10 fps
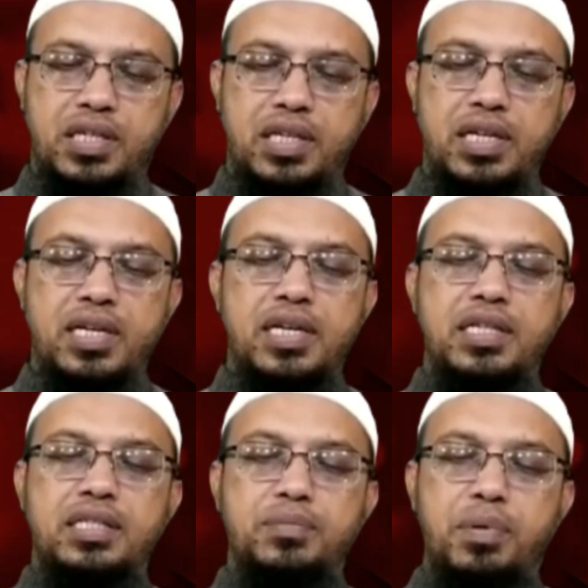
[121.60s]
আছে
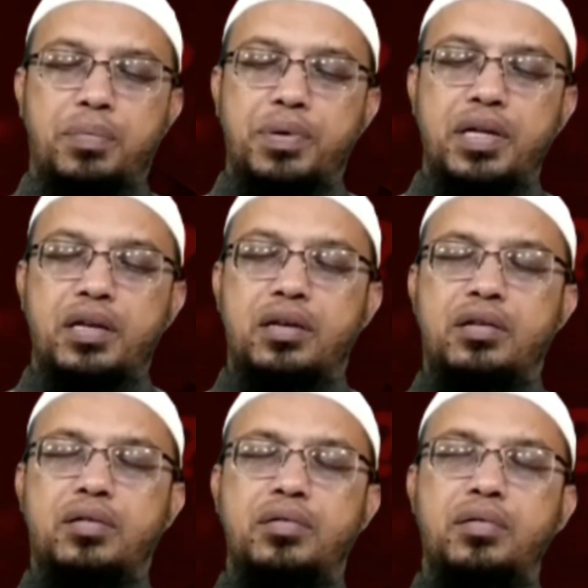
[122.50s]
যে পাপের
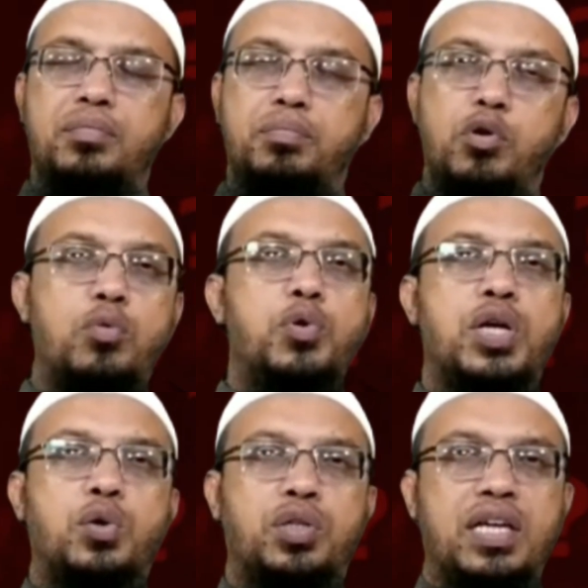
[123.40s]

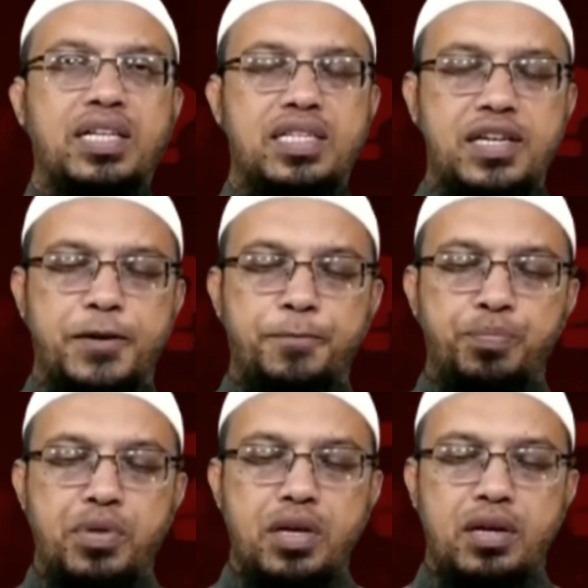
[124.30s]
বহুমুখী ক্ষতি আছে
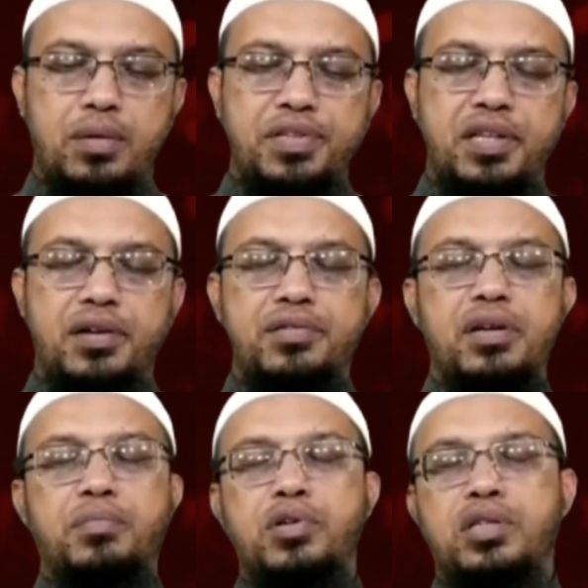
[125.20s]
নবী সাদা
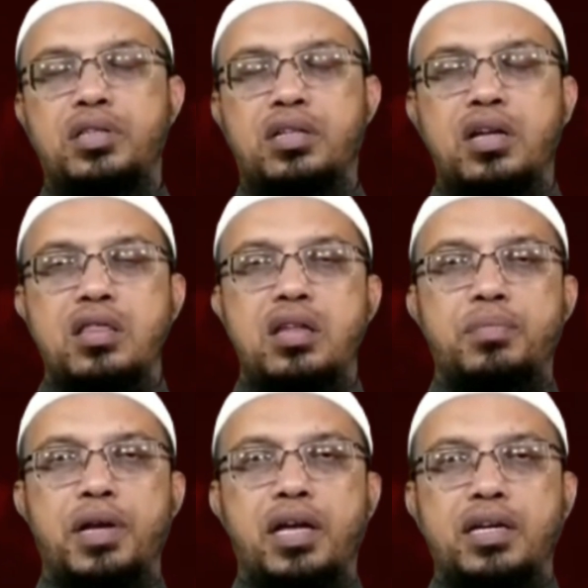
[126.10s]
সাল্লাম বলেছেন তাতে
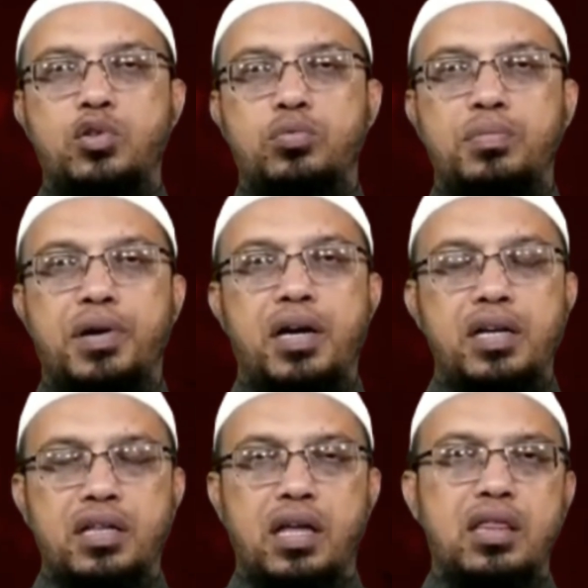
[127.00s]
আদাল একাতু বিমা
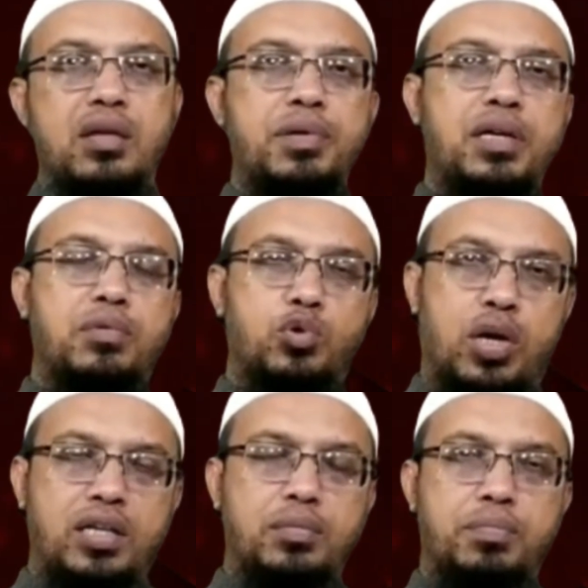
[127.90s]
ইয়াতে আল্লা বিহি বনু
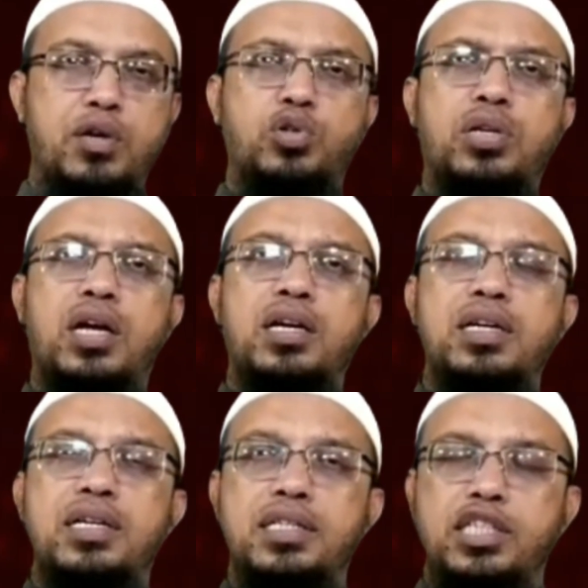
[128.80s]
আদম মানুষরা
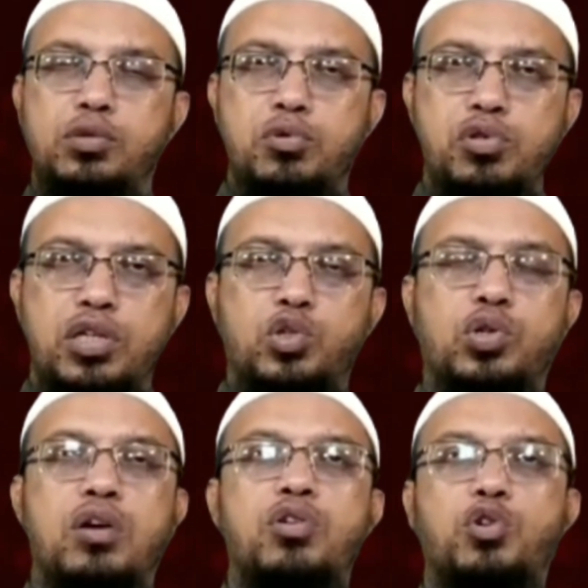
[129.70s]
যে সমস্ত কিছু
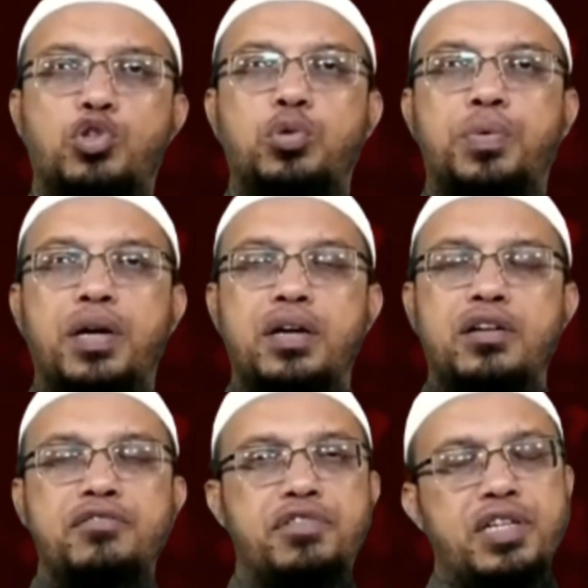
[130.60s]
কারণে কষ্ট পায়
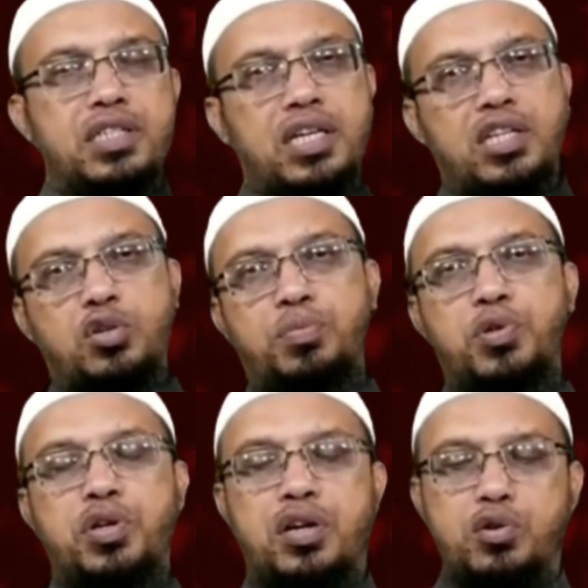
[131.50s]
ফিরিস্তারা সেসব
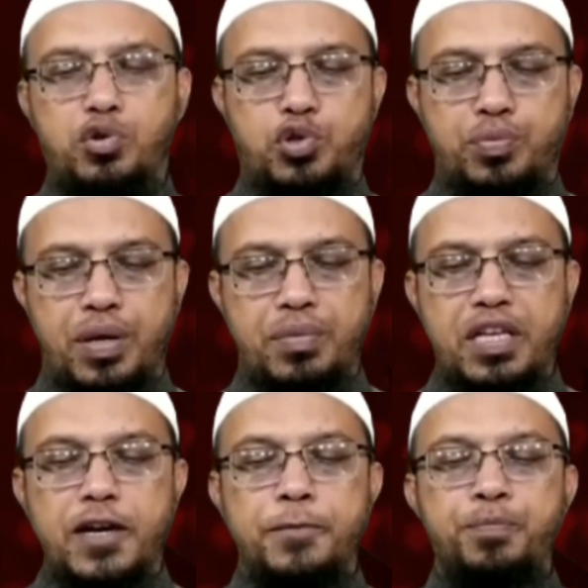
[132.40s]
বিষয়ের কারণে কষ্ট পায়
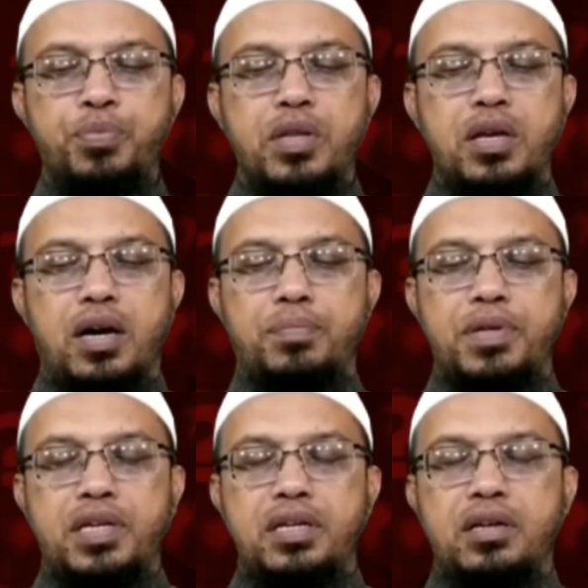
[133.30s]
বিধায়
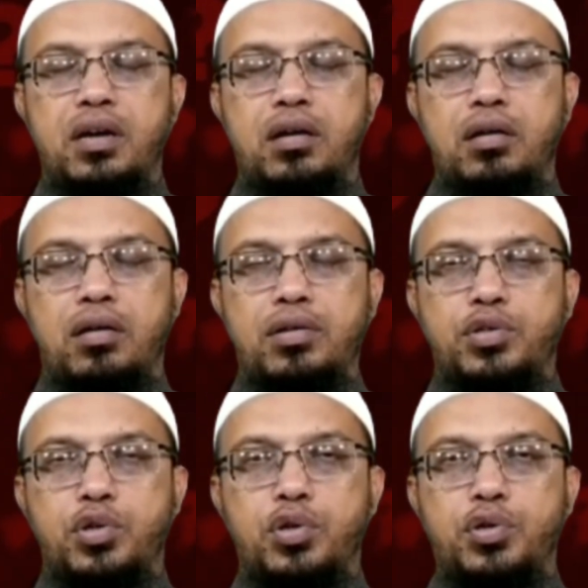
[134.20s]
আপনি
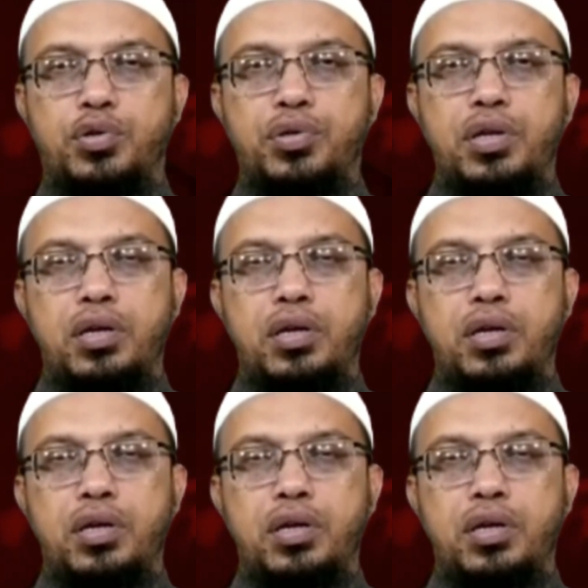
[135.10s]
যখন